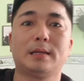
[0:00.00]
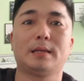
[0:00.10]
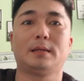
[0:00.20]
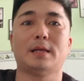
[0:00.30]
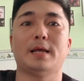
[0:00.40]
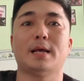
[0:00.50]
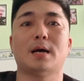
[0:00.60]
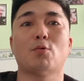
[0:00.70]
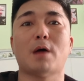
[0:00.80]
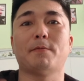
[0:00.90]
thì
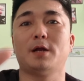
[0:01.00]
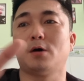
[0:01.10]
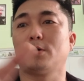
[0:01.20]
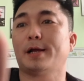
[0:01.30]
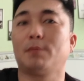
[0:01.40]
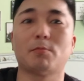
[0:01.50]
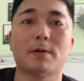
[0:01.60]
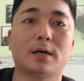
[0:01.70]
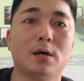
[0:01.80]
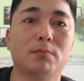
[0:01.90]
qua video này đó một lần
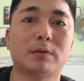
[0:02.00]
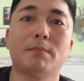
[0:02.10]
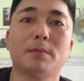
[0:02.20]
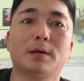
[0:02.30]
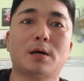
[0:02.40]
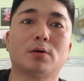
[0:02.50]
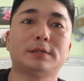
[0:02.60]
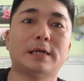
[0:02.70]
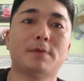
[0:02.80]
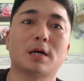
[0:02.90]
nữa cũng cảm ơn bà con đã
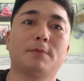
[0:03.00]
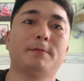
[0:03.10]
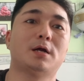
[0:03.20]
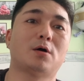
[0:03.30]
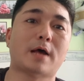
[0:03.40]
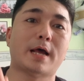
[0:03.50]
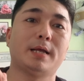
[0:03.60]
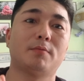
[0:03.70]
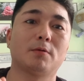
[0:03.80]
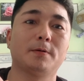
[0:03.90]
xem hết cái video này
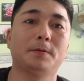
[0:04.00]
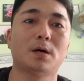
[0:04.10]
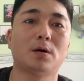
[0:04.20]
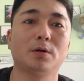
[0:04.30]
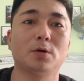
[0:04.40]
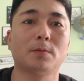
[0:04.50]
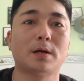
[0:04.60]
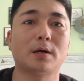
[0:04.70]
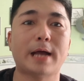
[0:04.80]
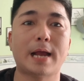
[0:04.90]
một cái video nói chung là nó
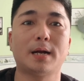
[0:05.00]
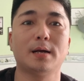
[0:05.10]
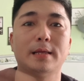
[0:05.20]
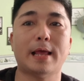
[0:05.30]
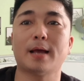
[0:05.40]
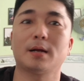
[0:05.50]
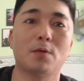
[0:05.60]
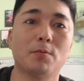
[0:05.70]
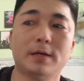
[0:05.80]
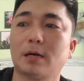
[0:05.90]
khá là đơn giản nó không có
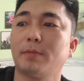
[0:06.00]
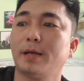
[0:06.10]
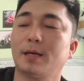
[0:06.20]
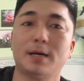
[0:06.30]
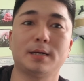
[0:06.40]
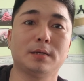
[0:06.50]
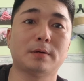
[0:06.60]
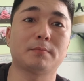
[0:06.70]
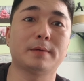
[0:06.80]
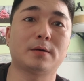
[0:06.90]
gì đặc biệt hết nhưng đặc
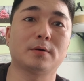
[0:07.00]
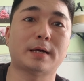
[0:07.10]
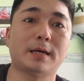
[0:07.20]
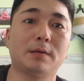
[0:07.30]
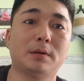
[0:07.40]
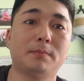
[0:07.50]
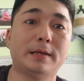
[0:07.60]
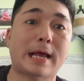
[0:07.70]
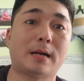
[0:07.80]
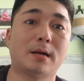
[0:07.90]
biệt có một cái là mình bị
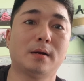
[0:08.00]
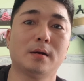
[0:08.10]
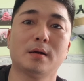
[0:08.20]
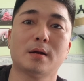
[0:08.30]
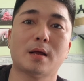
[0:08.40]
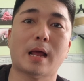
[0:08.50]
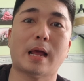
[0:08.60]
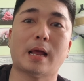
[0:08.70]
hành à